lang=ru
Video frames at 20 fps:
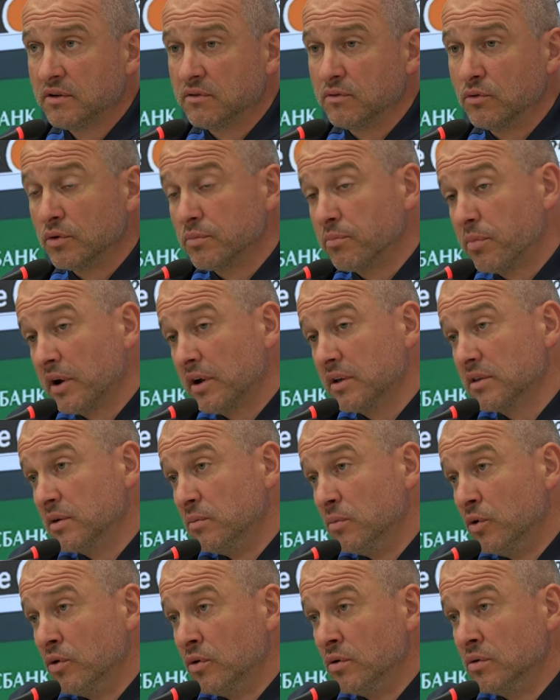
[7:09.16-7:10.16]
Вот,
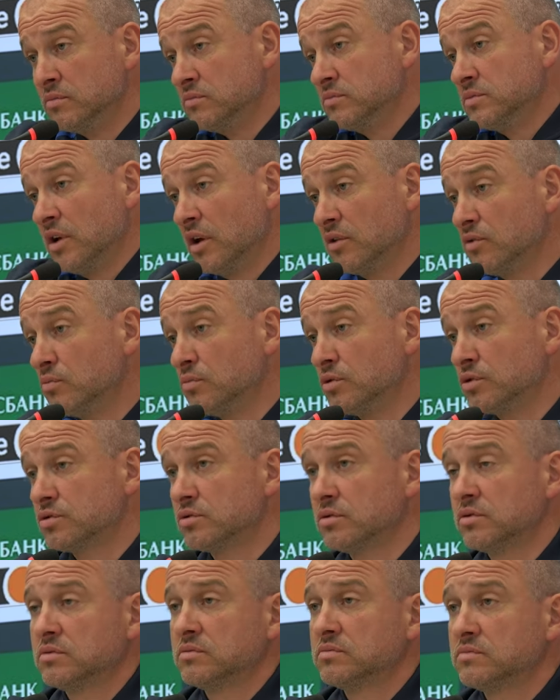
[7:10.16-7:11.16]
поэтому я думаю,
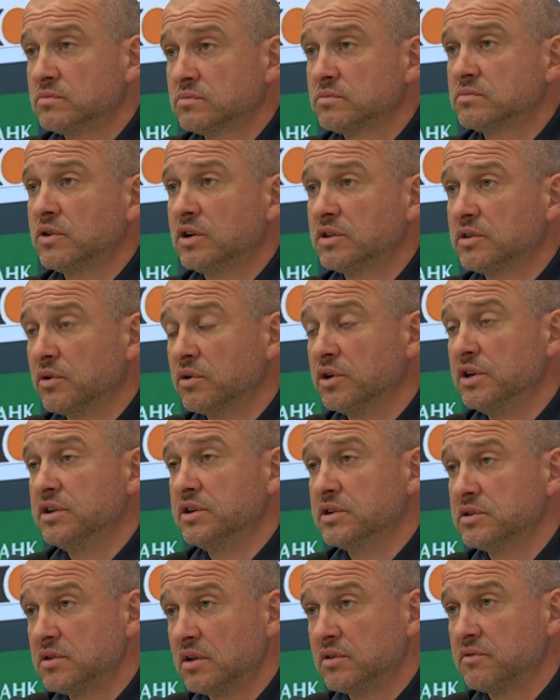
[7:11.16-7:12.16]
что это и
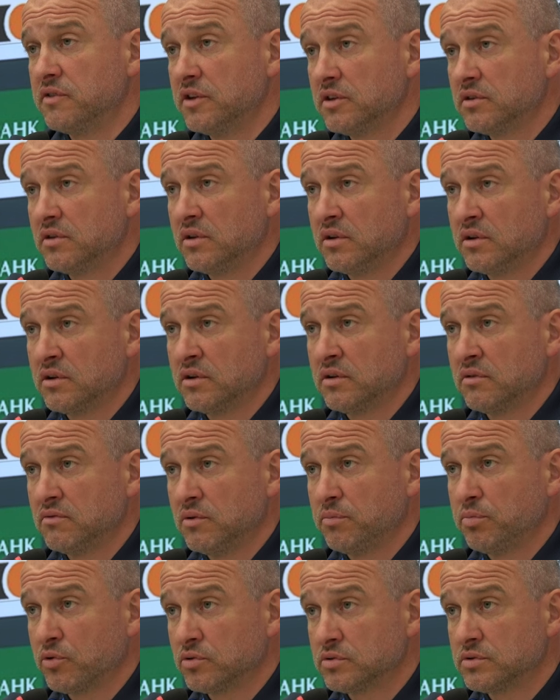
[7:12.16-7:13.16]
есть ответ на
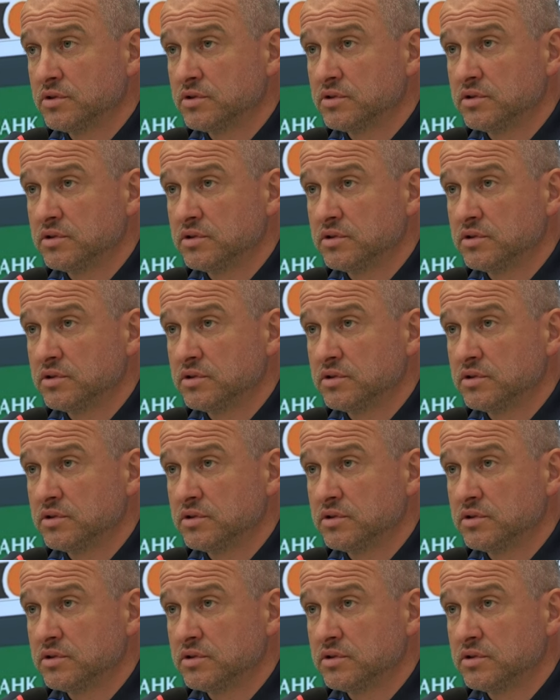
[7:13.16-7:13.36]
вопрос.